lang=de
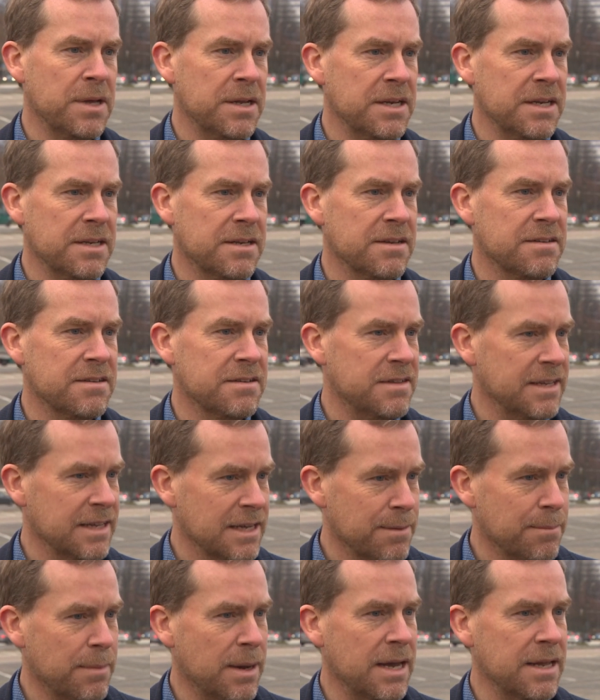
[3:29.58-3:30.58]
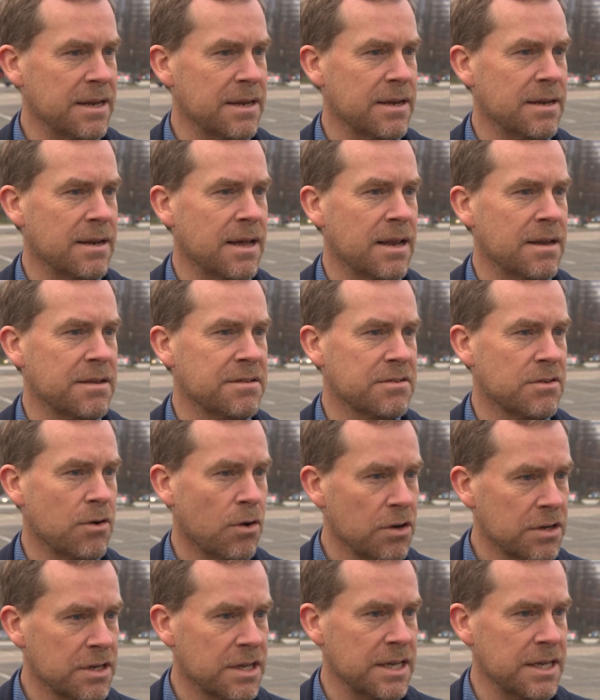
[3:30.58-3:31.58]
ja nicht, dass es den Gemeinden alles
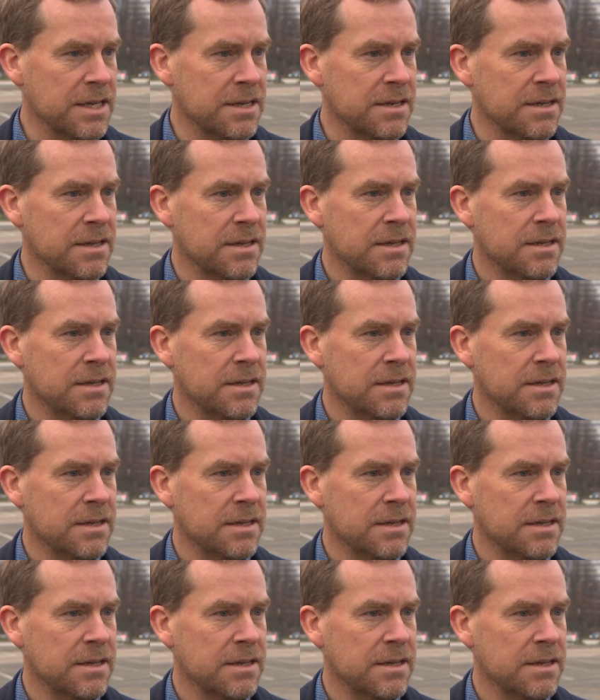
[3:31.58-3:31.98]
Gold geht,